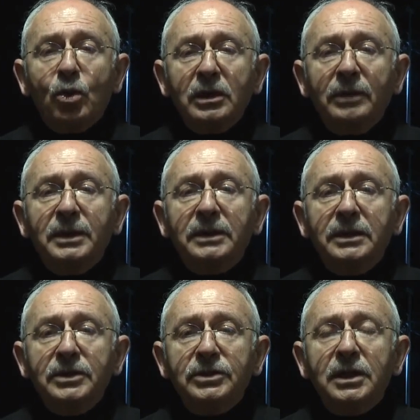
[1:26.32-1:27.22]

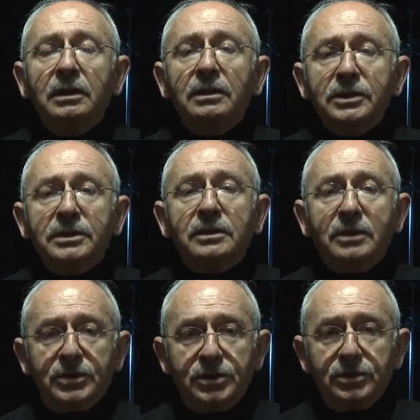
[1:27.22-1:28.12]
olabildiğince hızlı
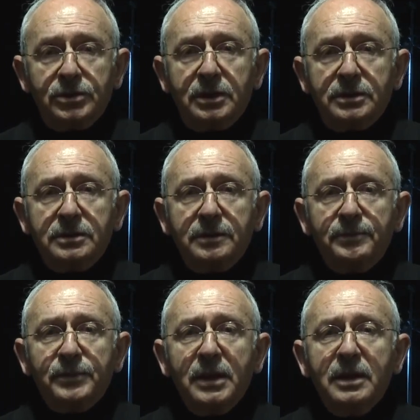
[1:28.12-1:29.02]
taşıyacağız.
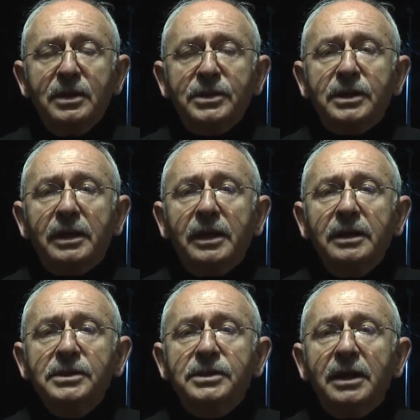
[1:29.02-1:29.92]

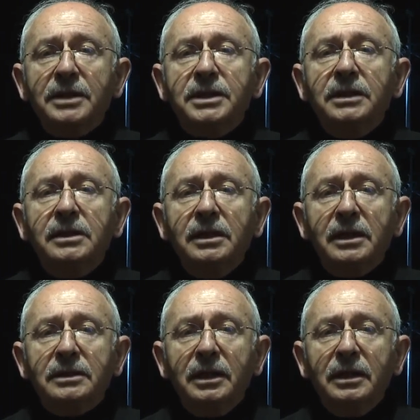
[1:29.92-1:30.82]
Sarayın
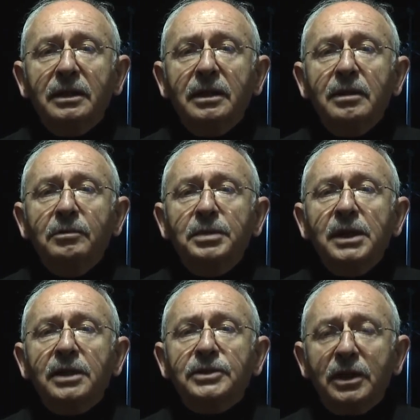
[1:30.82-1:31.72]
siyasetiyle de,
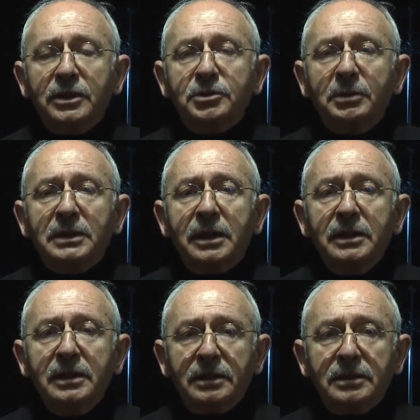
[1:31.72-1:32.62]
PR
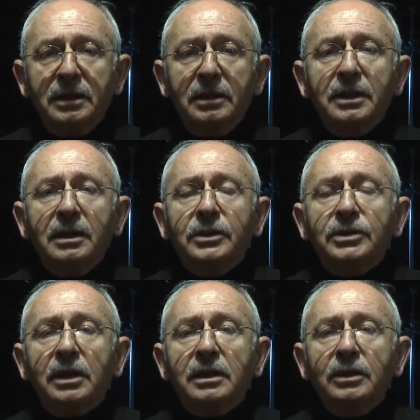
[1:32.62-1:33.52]
çalışmalarıyla da,
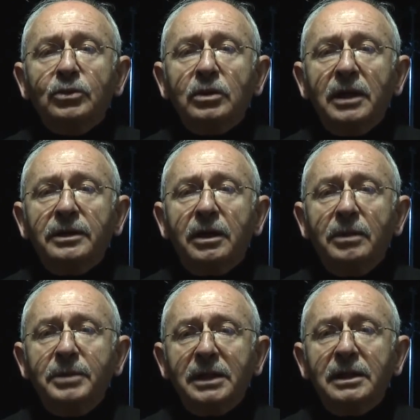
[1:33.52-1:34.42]
yalan dolan
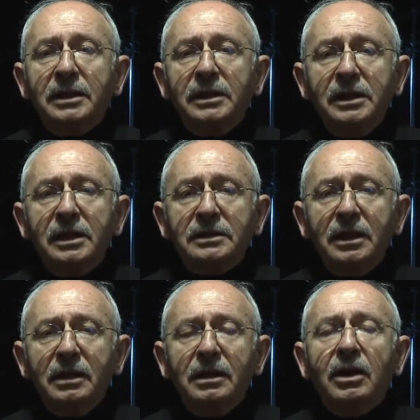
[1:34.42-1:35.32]
haberleriyle
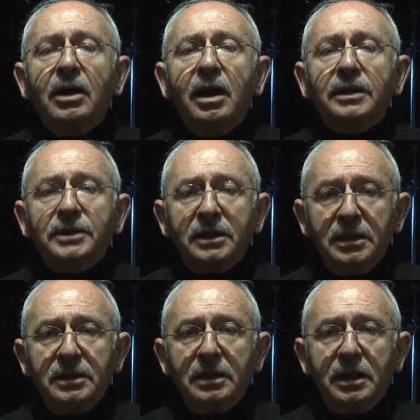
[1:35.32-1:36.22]
de artık
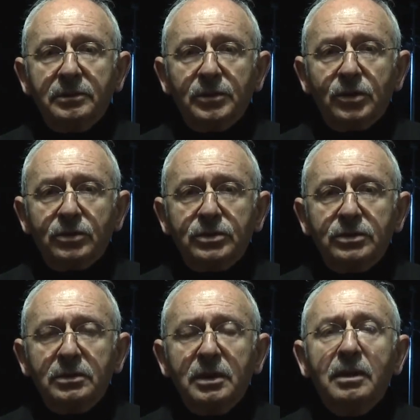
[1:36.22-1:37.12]

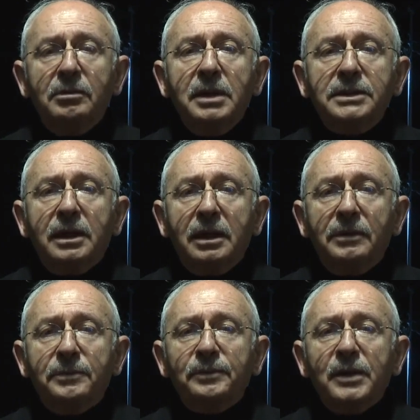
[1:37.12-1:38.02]
ilgilenmiyoruz. Mesela
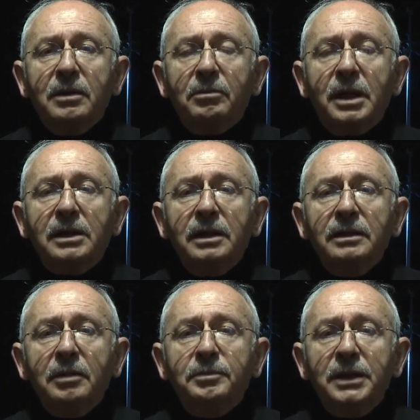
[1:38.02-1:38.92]

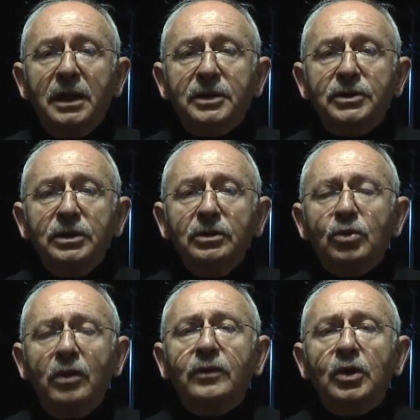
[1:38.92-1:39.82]
bakanlar PR için
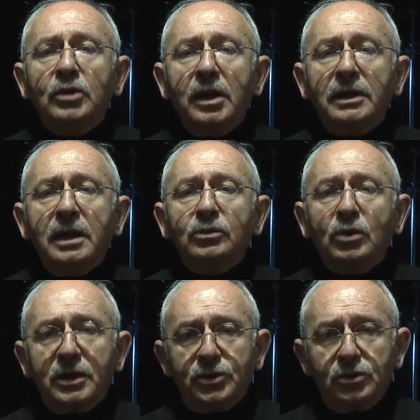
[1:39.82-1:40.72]
konvoylarla
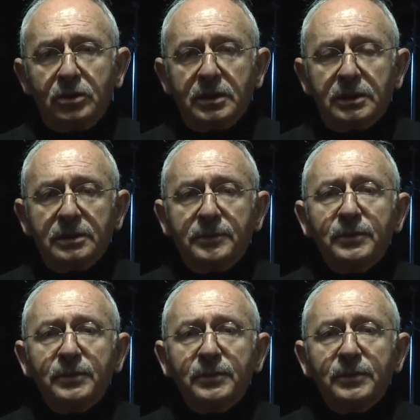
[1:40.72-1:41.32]
dolaşıyorlar.